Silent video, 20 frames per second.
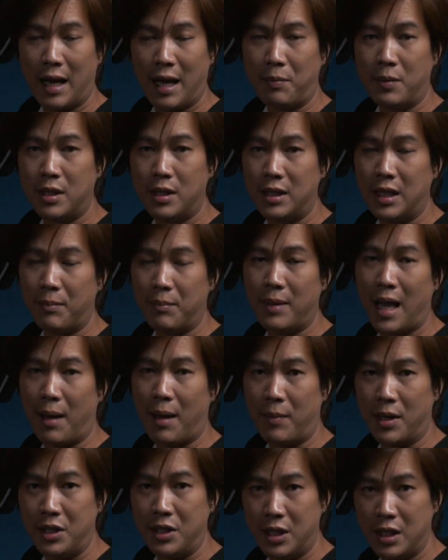นะครับคือน้ำหนัก
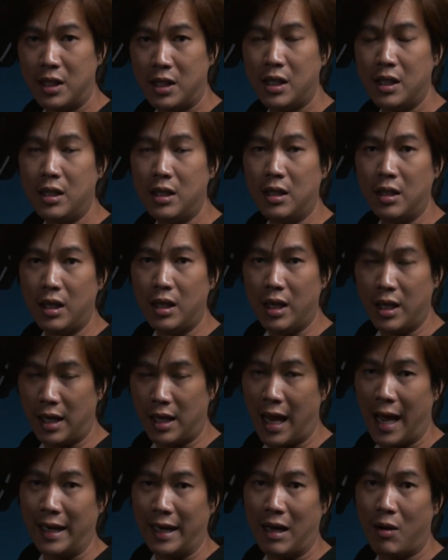มันเยอะขึ้นอีก
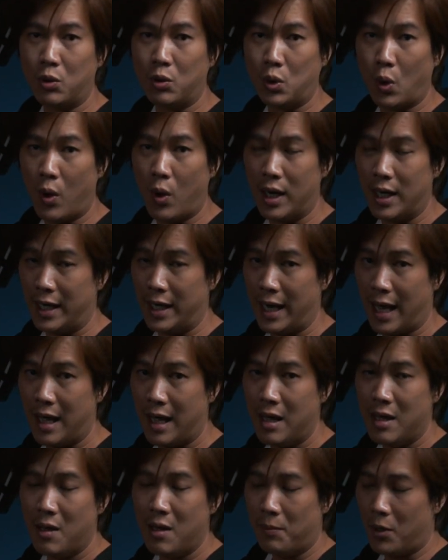หลายเท่าตัวเลยนะ
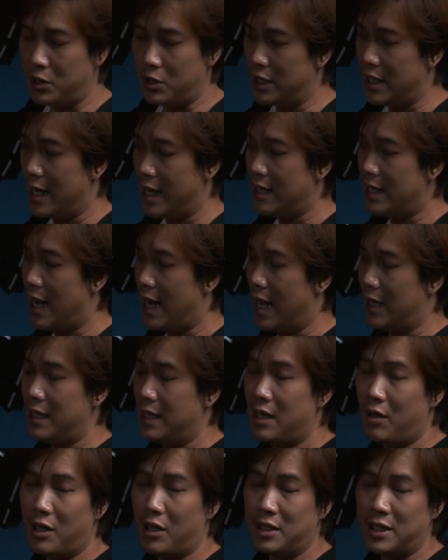เพราะฉะนั้นขา
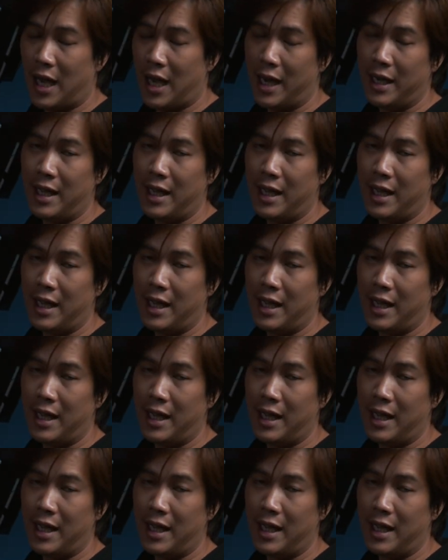ที่เราจะใช้